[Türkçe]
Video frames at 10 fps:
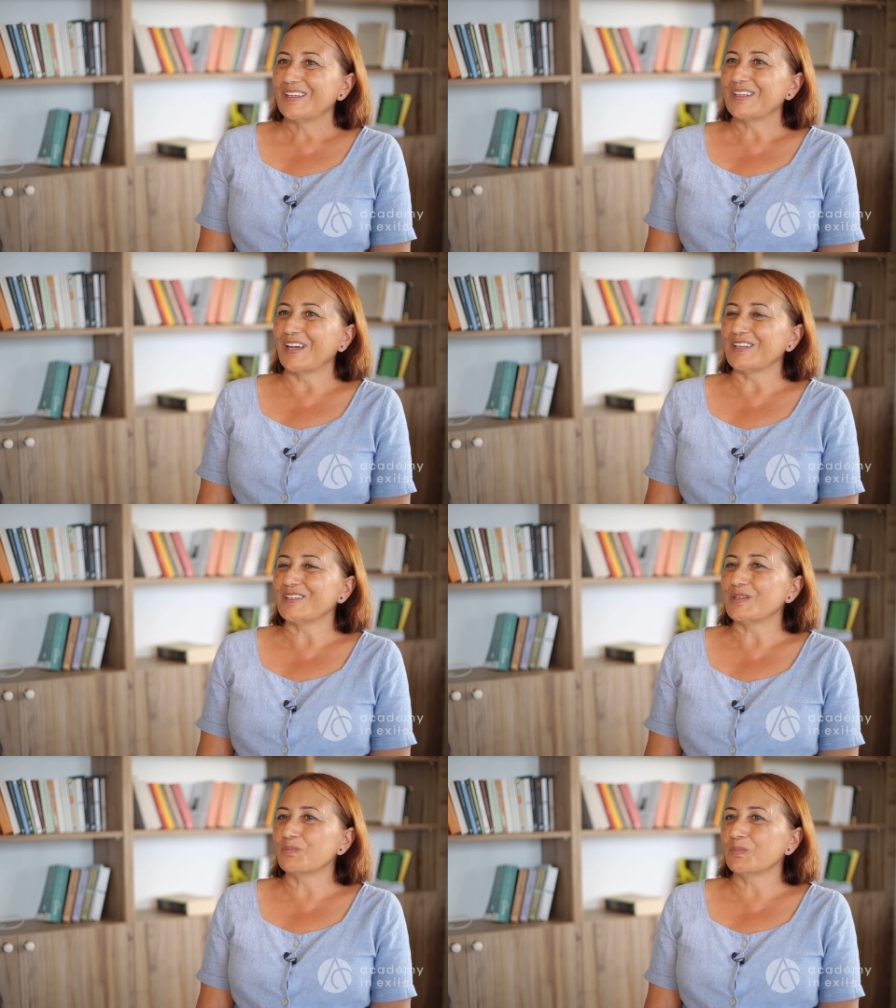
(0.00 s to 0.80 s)

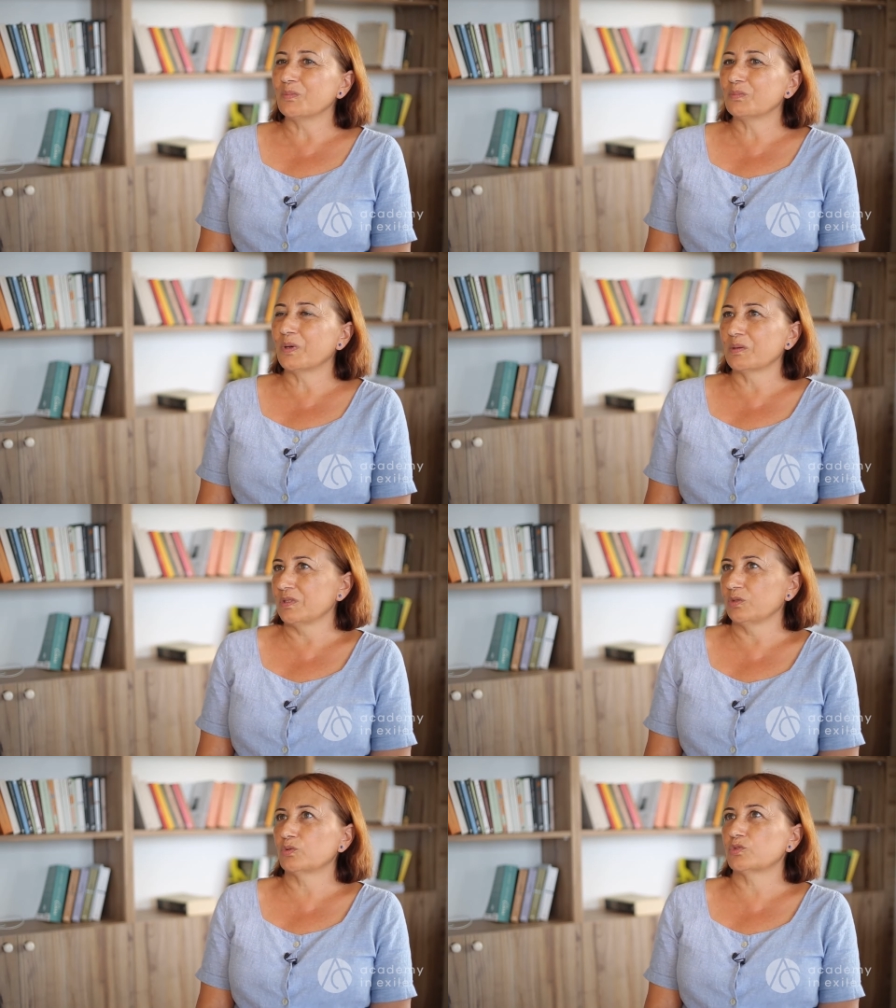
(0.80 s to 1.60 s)
Yani ben
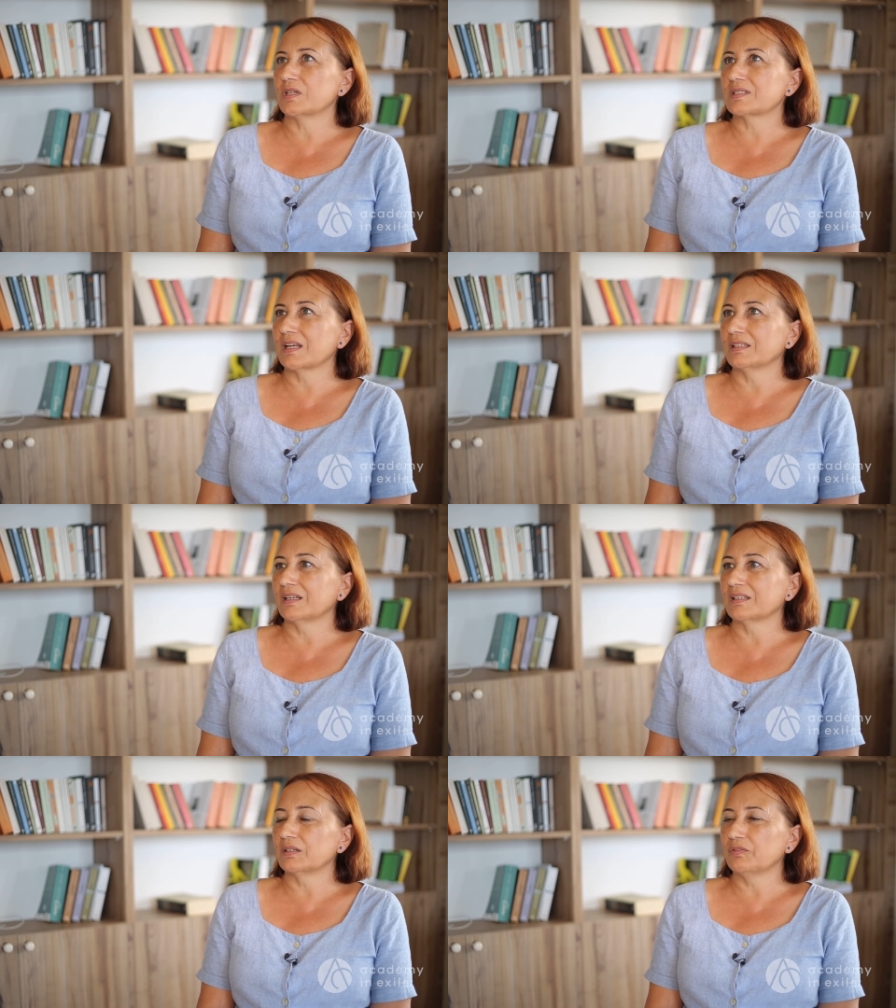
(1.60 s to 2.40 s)

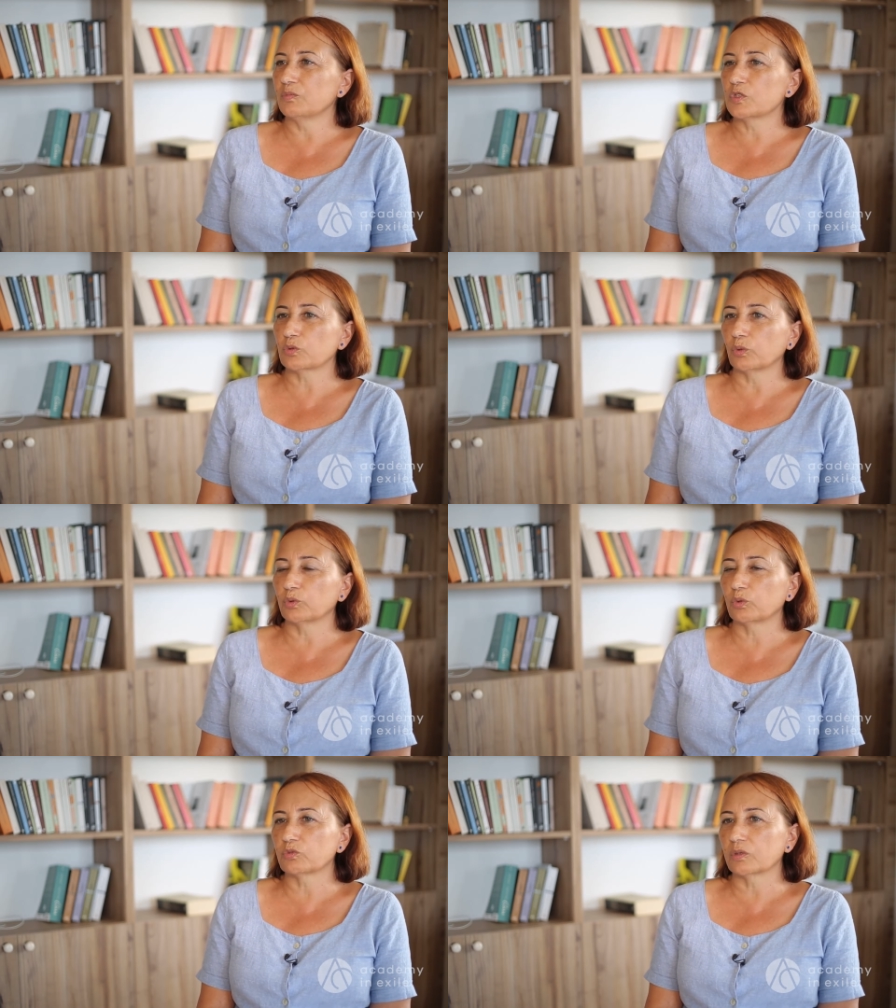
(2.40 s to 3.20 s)
1980'lerde feminist
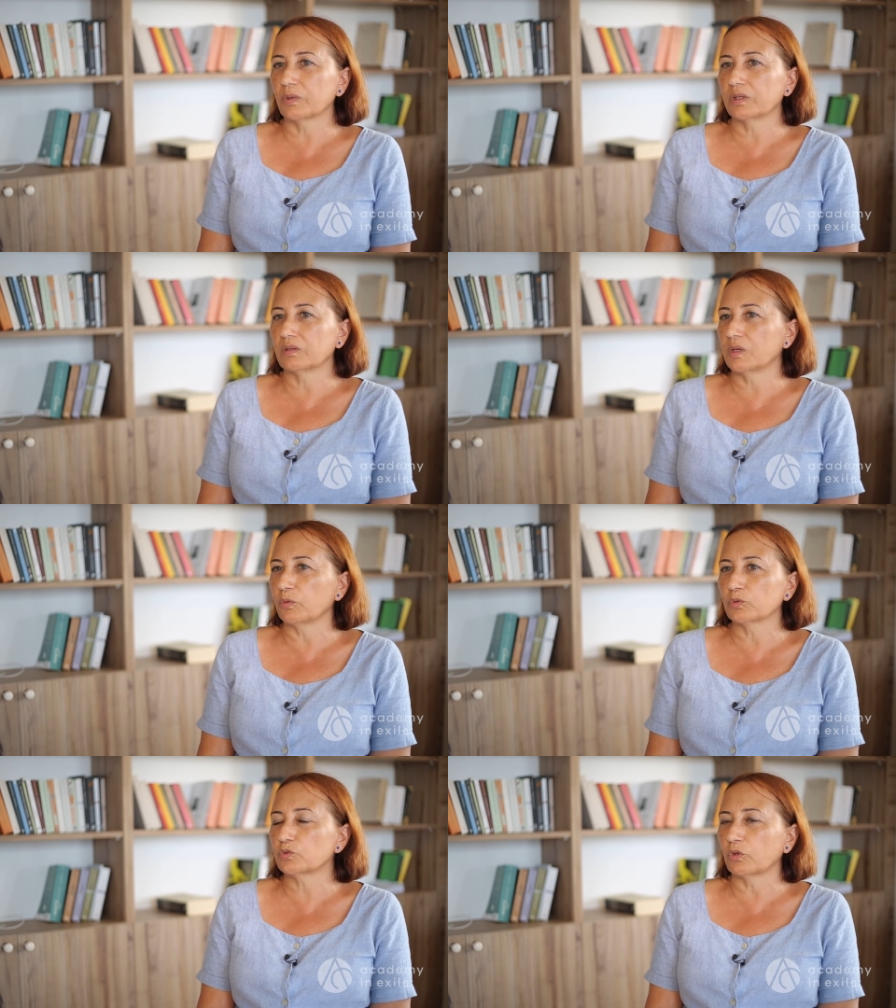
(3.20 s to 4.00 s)
olduğum zaman
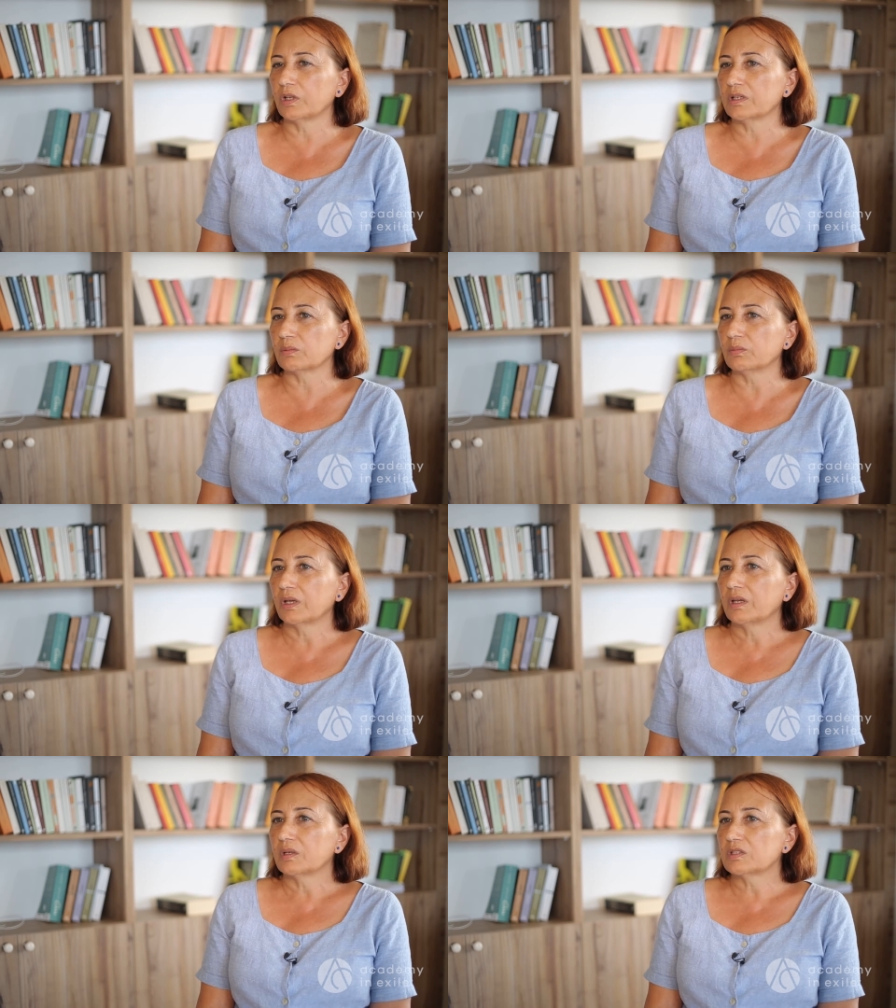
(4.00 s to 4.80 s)
hep onu söylerim.
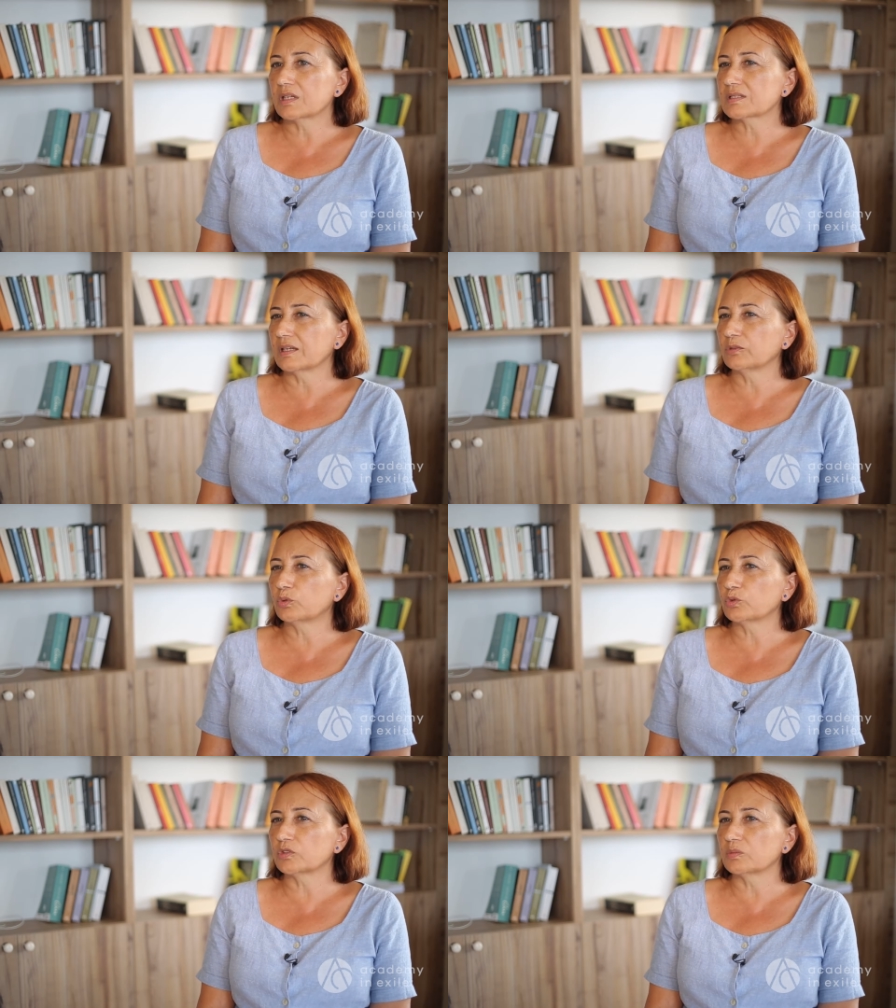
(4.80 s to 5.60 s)

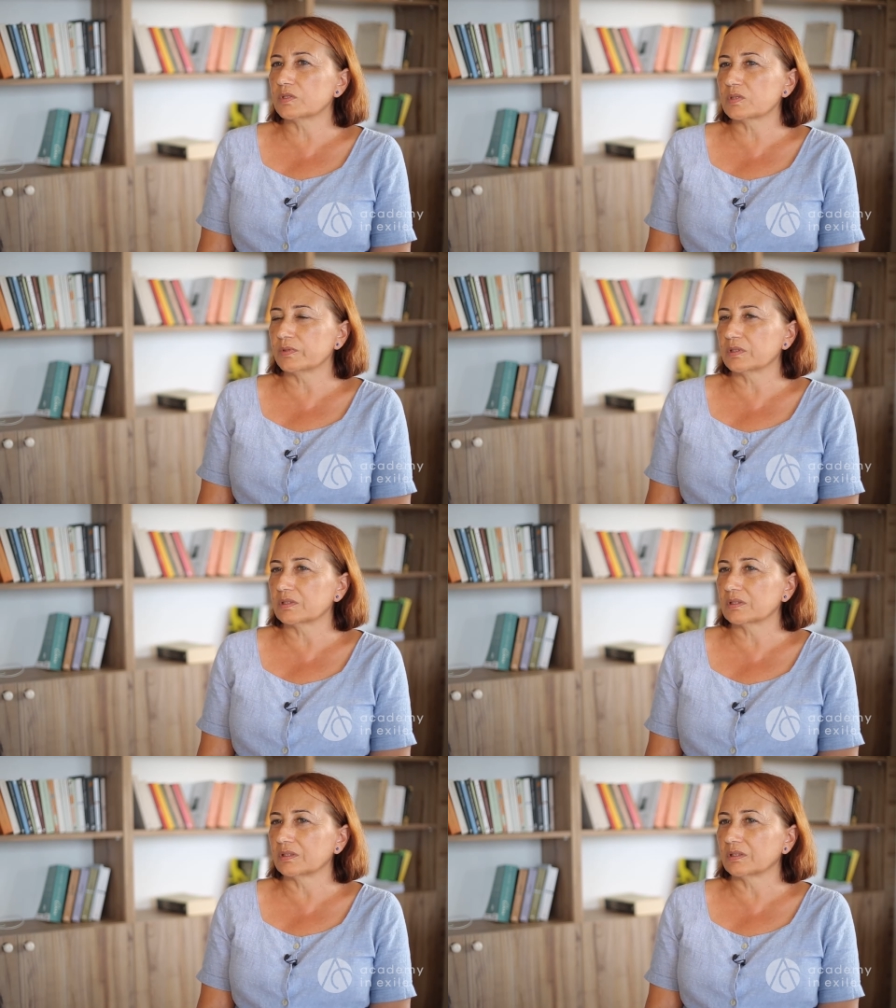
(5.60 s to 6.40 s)
89'da biz
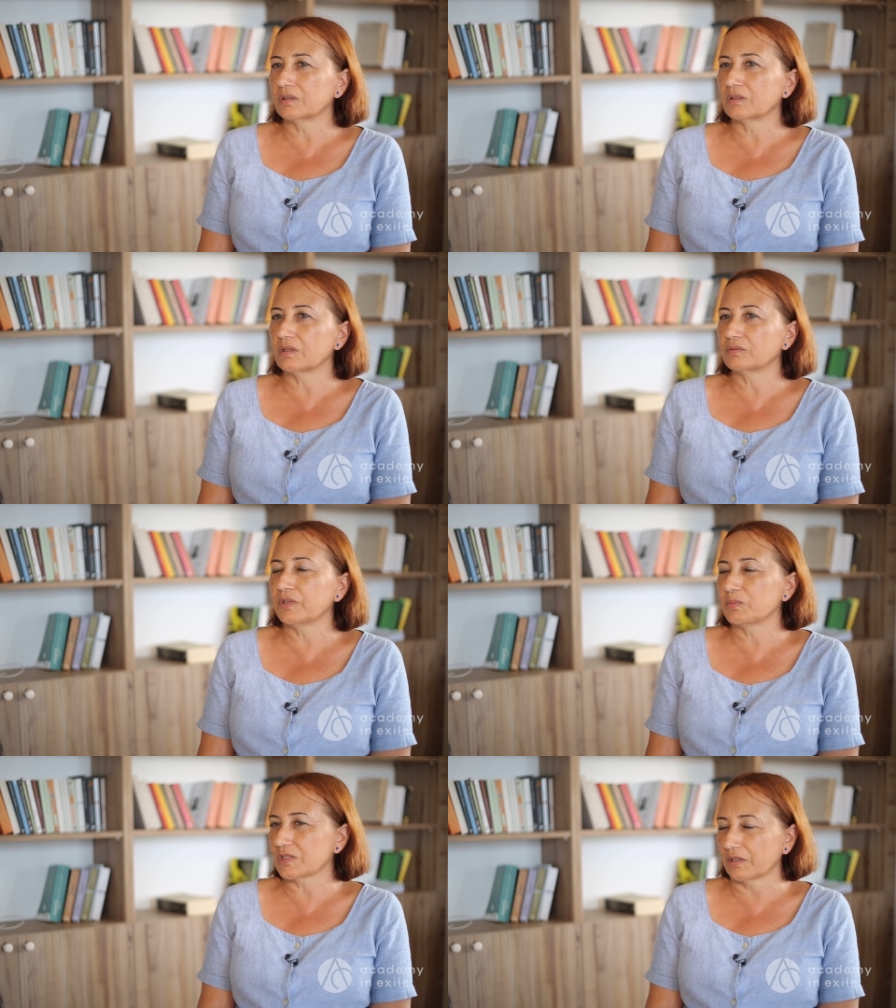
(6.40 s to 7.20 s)
bir e,
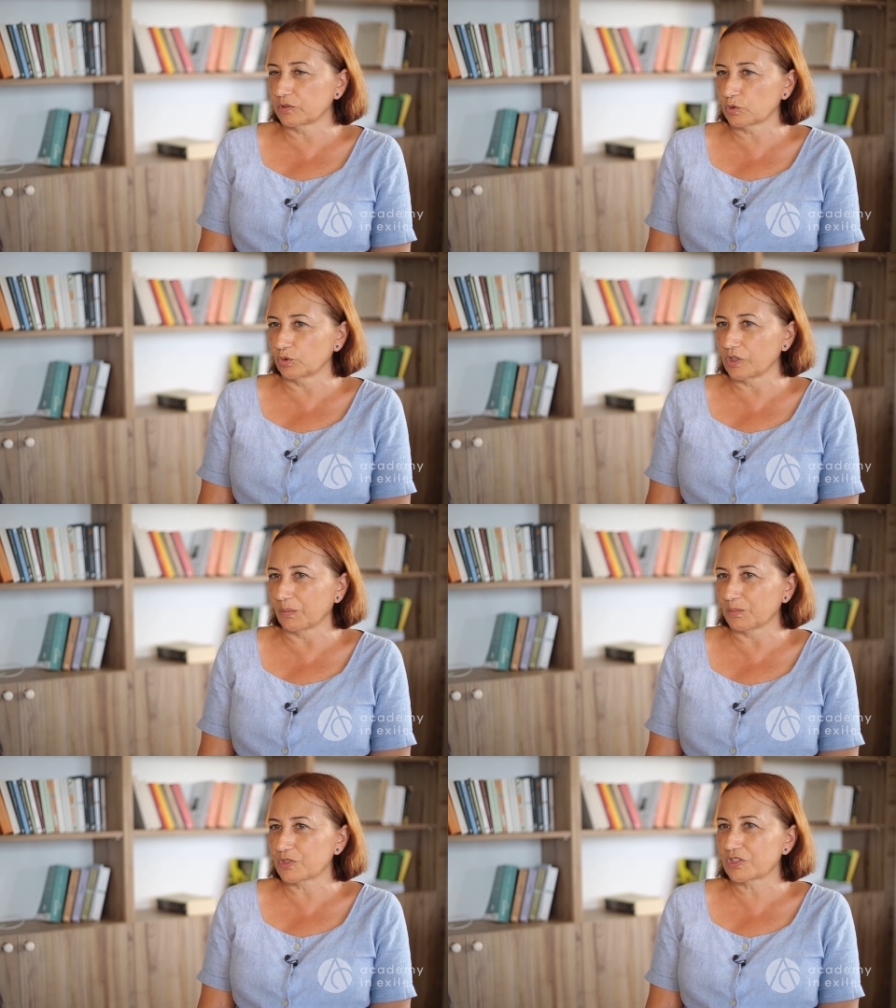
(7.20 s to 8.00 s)
feminist hafta sonu
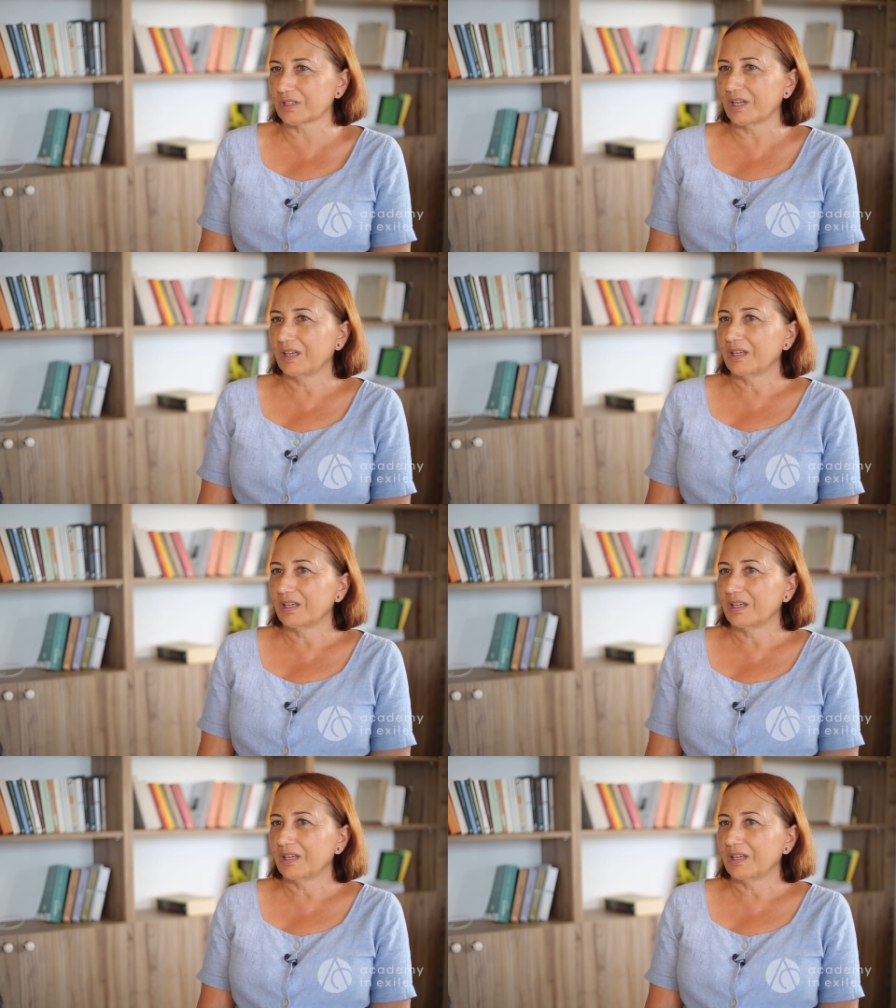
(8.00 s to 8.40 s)
yapmıştık.